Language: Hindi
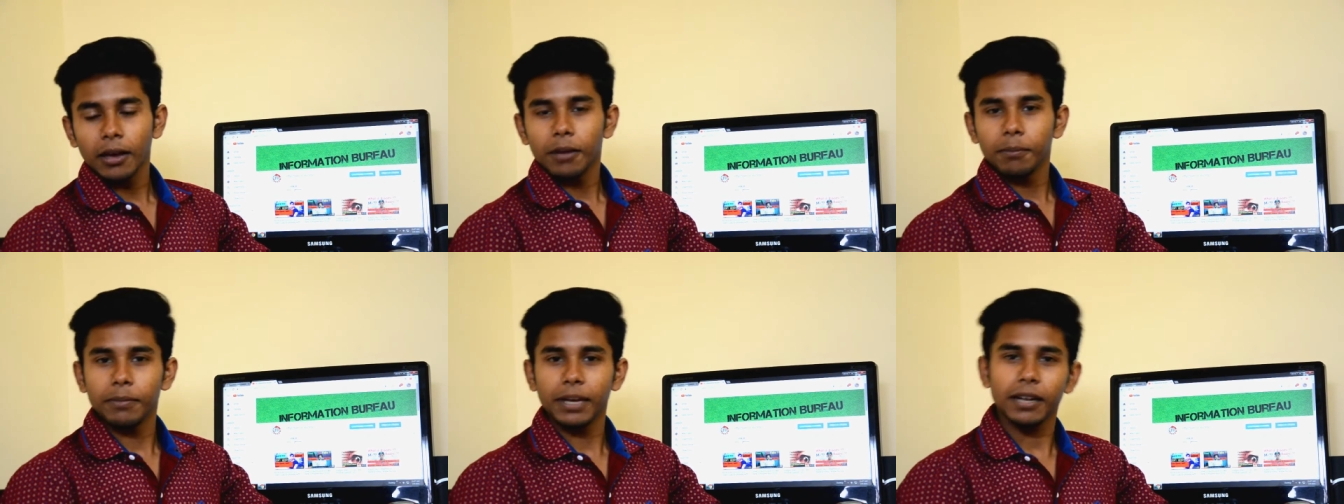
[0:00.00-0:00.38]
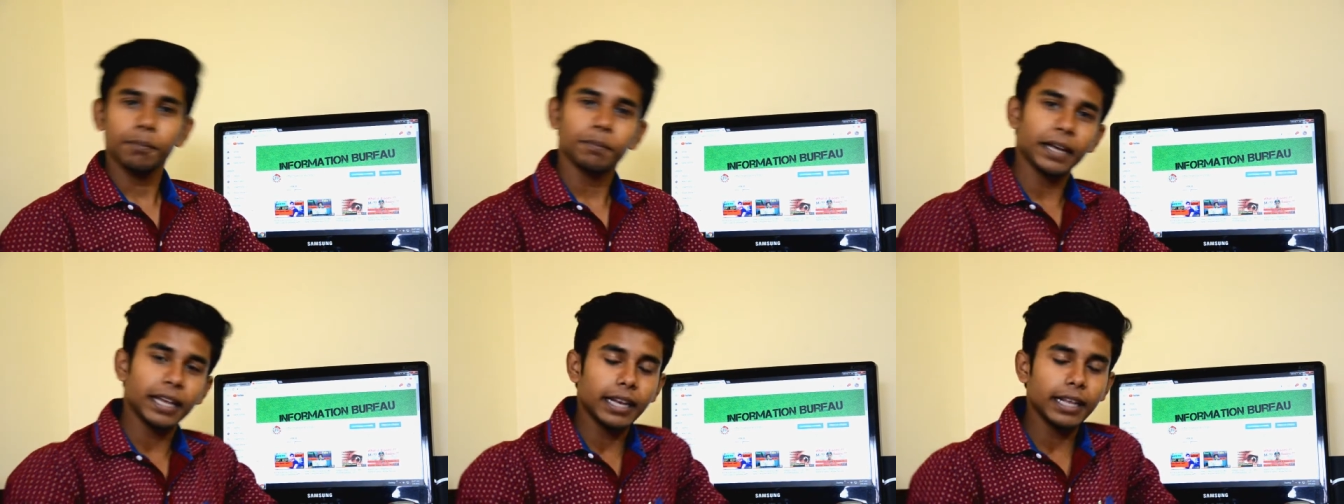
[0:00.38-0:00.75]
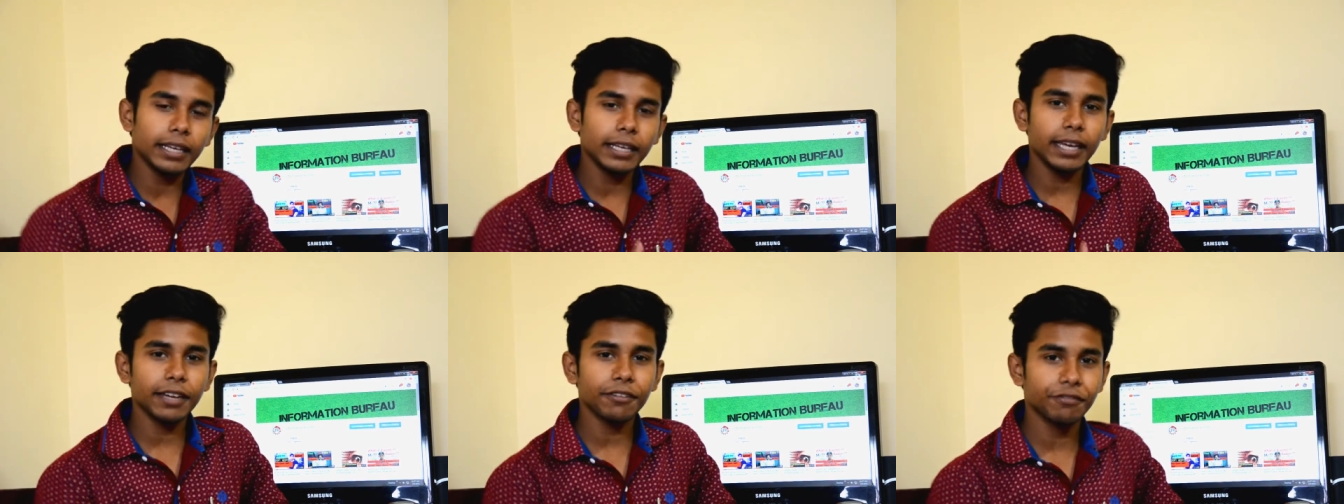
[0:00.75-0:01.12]
मैंने पहले ही
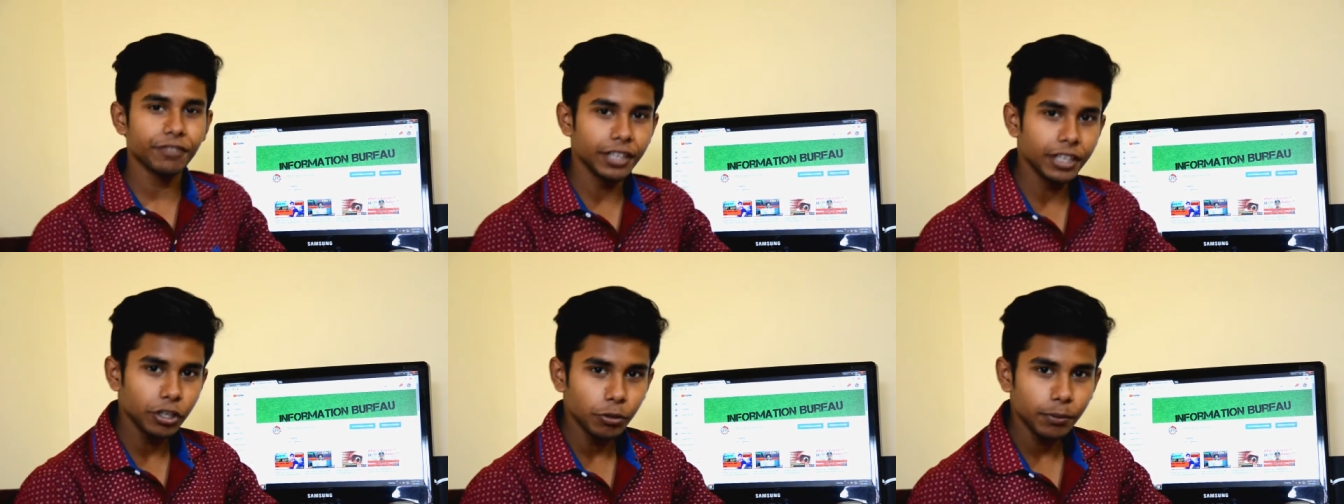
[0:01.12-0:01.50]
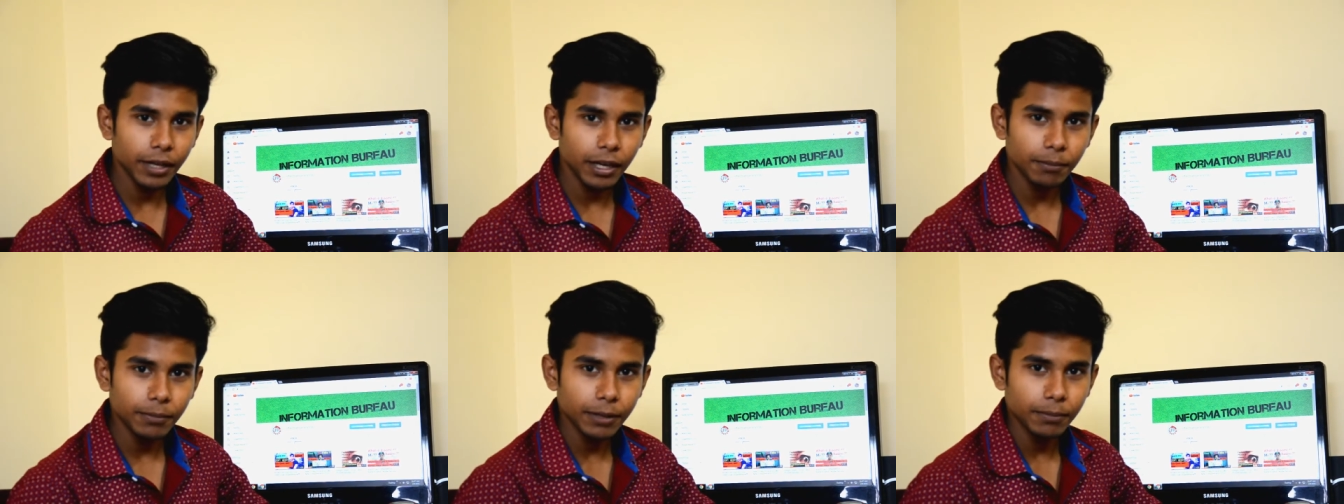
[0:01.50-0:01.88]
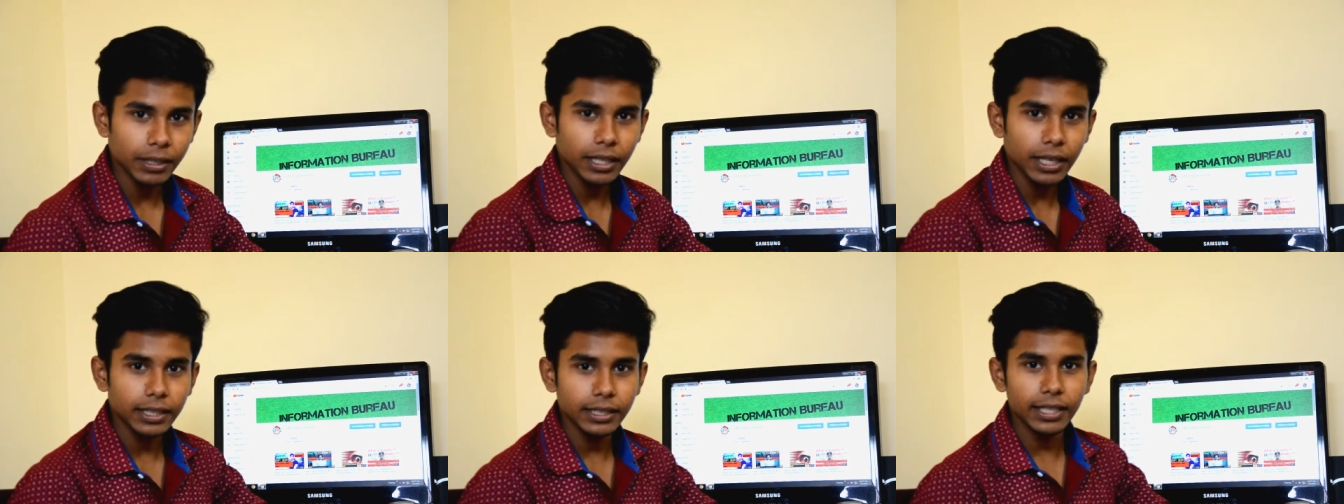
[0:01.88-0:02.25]
एक वीडियो में हमने
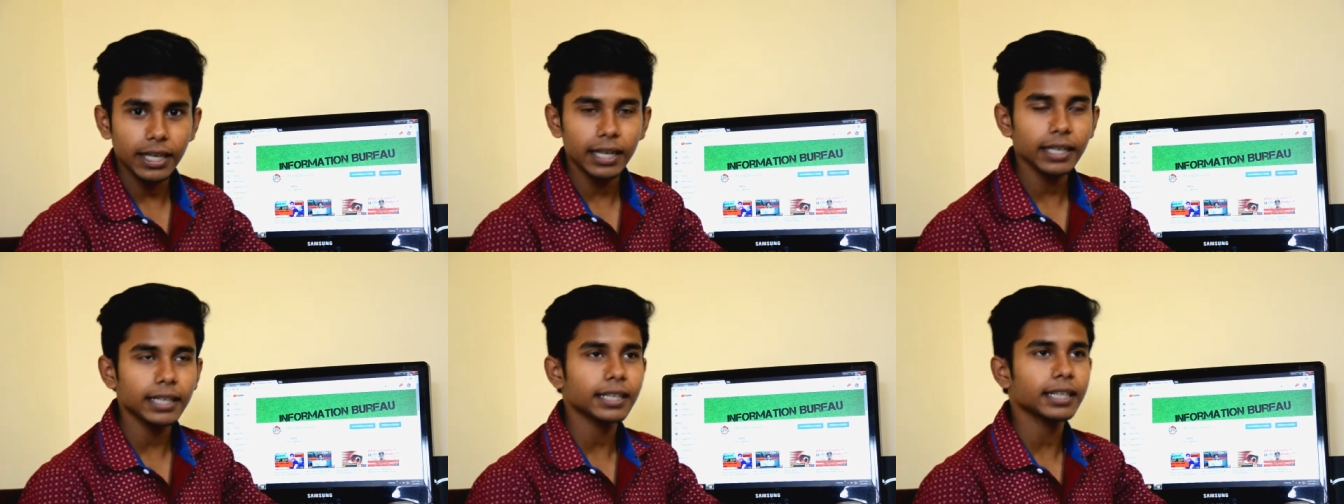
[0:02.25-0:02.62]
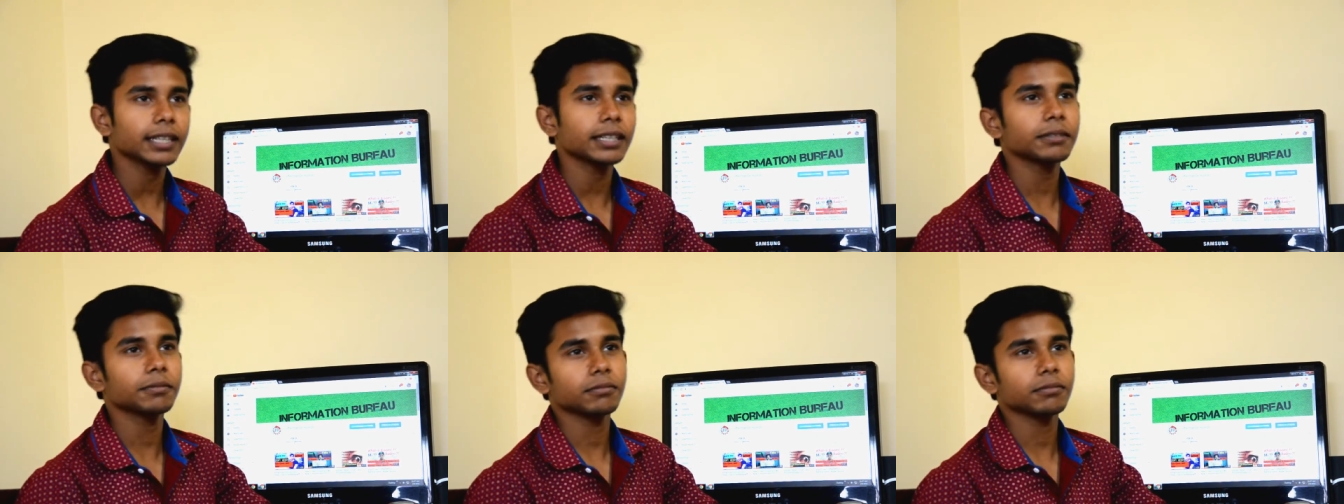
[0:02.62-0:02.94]
बता दिया है कि